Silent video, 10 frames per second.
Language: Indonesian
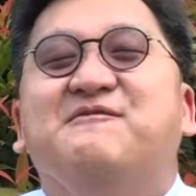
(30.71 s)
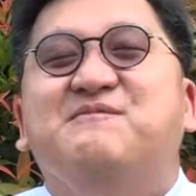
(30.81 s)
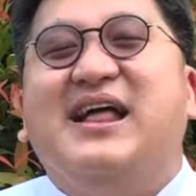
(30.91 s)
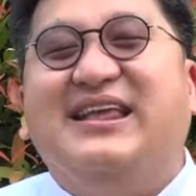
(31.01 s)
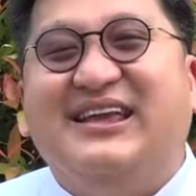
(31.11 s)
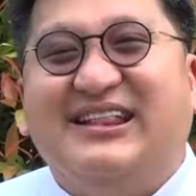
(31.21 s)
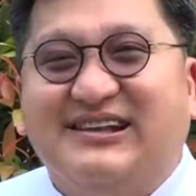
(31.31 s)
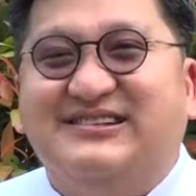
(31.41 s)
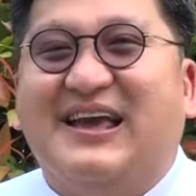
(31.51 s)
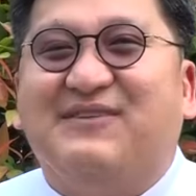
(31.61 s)
Mari kita
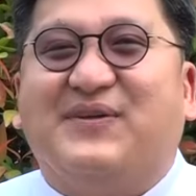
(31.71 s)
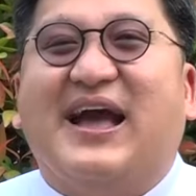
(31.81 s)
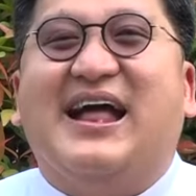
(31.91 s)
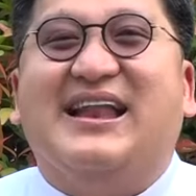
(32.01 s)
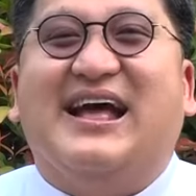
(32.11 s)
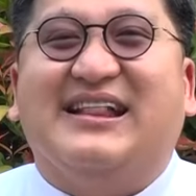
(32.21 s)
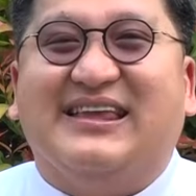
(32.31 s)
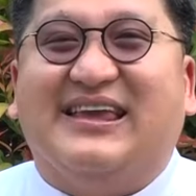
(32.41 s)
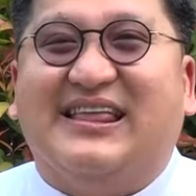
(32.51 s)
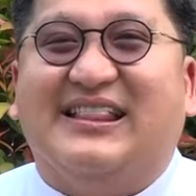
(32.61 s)
siapkan
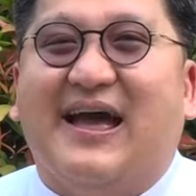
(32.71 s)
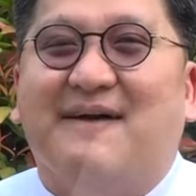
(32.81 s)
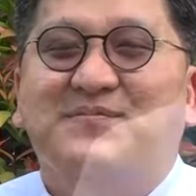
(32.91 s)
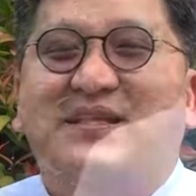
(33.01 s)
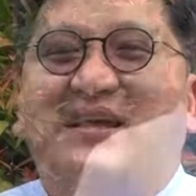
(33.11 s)
hati kita